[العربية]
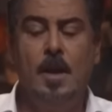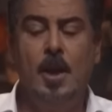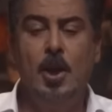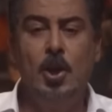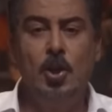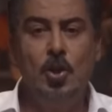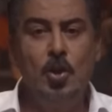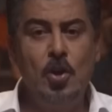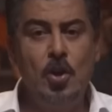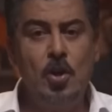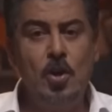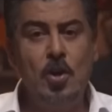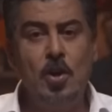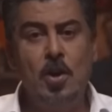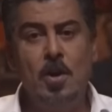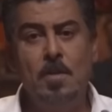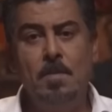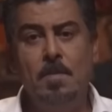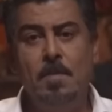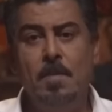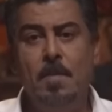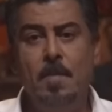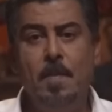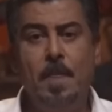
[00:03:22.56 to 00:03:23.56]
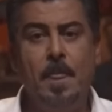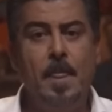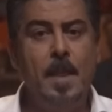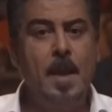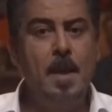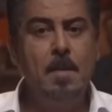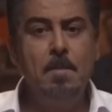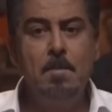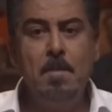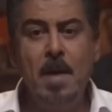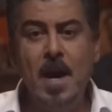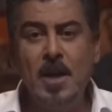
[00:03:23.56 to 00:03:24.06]
اليوم
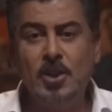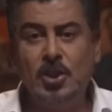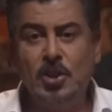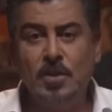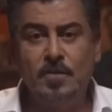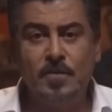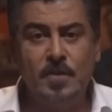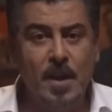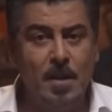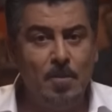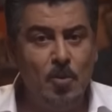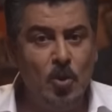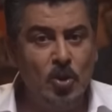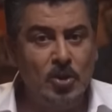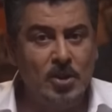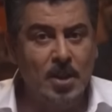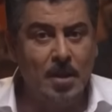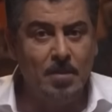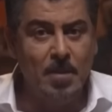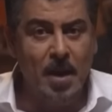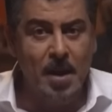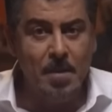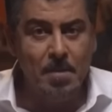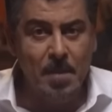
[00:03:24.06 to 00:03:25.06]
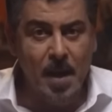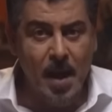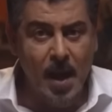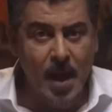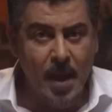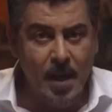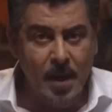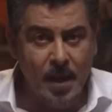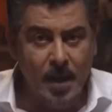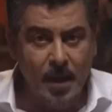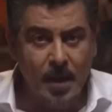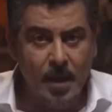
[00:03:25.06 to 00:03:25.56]
ما شفنا مؤتمر
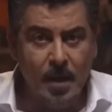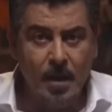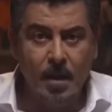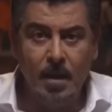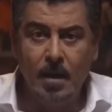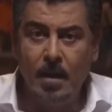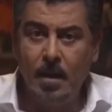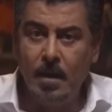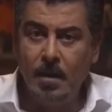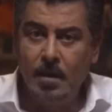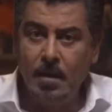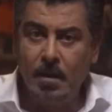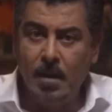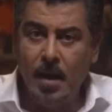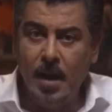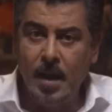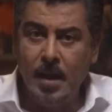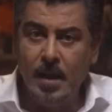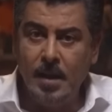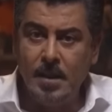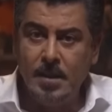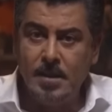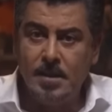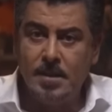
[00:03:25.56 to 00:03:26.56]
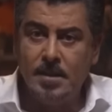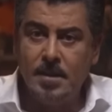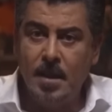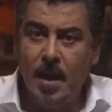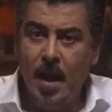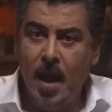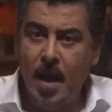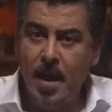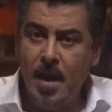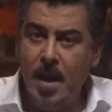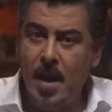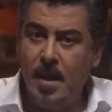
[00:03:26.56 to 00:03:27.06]
مهني لرئيس
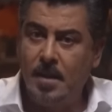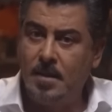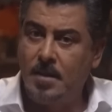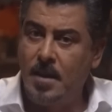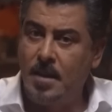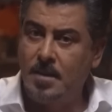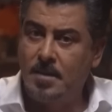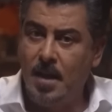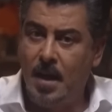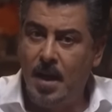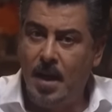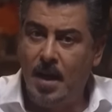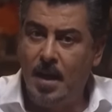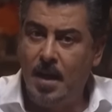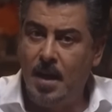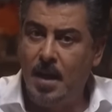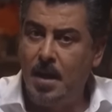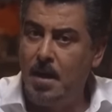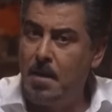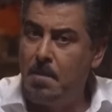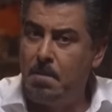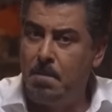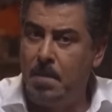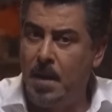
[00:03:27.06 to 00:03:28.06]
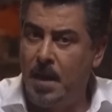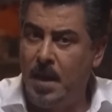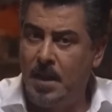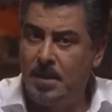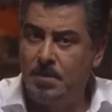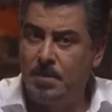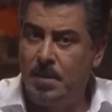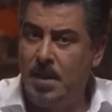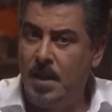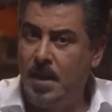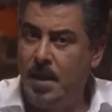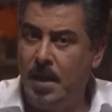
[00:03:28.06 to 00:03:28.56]
هيئة نزاهة
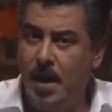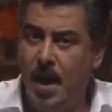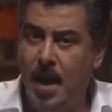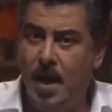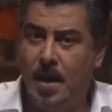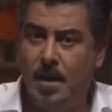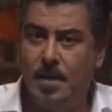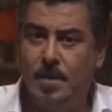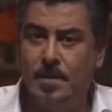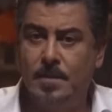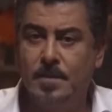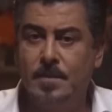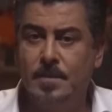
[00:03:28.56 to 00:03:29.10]
ببلد مثل العراق